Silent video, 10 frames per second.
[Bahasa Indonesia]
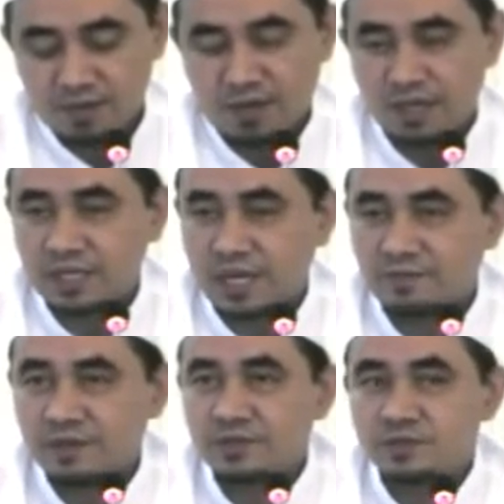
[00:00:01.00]

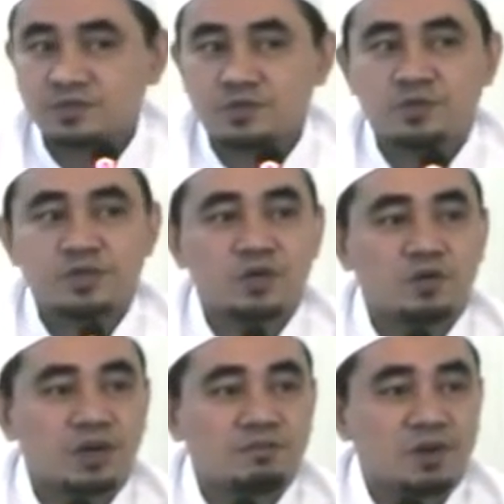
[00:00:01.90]
Kayak apa contohnya
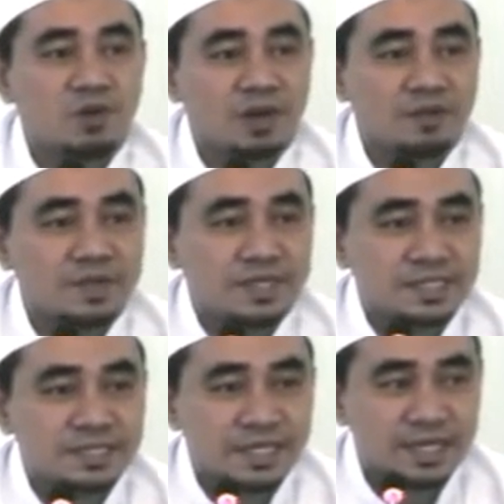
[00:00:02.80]
ulama-ulama
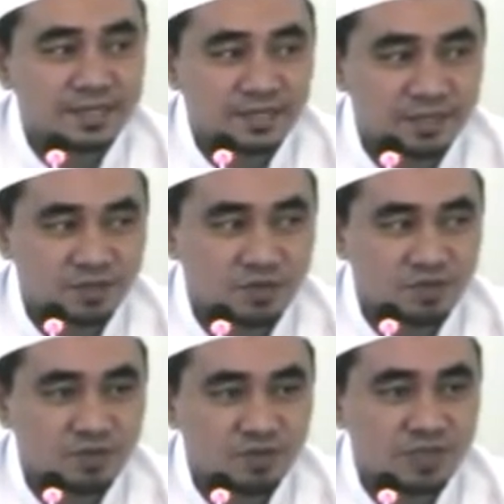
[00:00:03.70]
yang jahat itu?
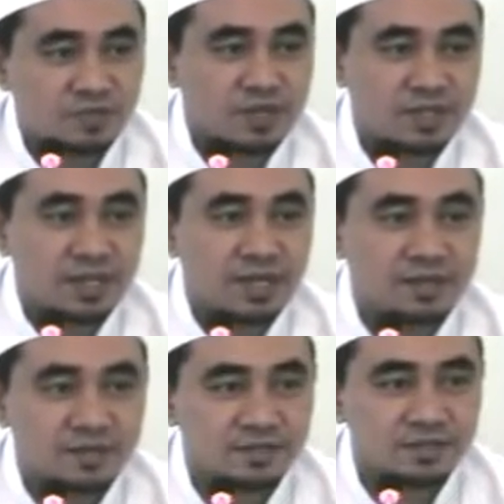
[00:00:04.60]
Seperti
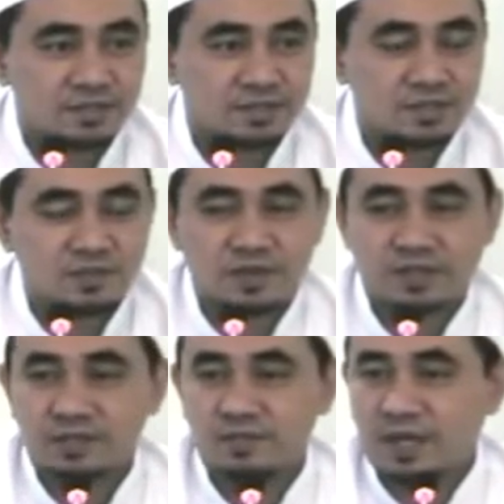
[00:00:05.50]
hadis,
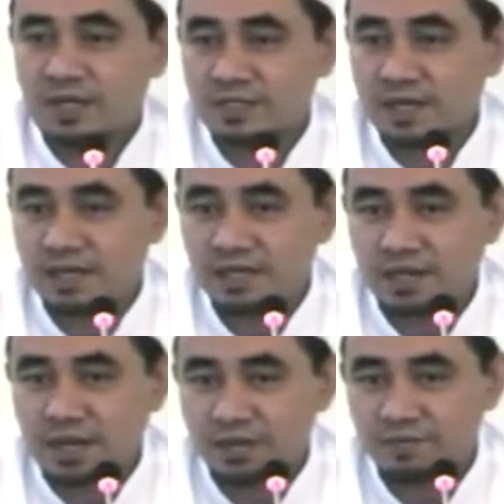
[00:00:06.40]
seperti
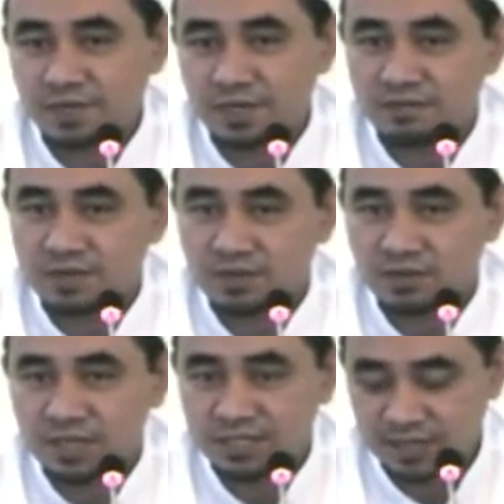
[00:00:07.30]
perkataan Ka'ab
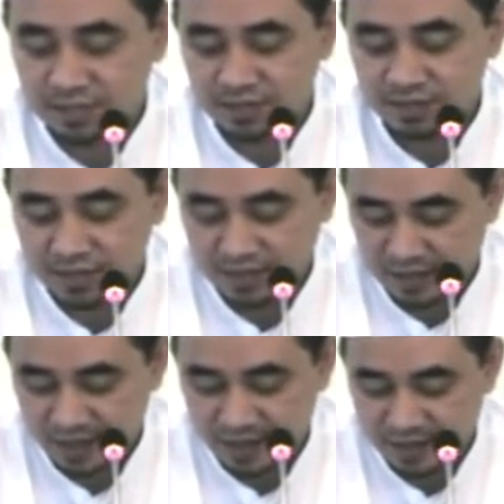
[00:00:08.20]
rahimahullah tadi
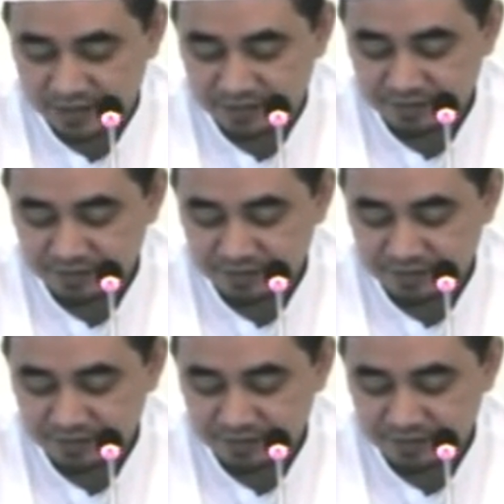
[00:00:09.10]
antara lain.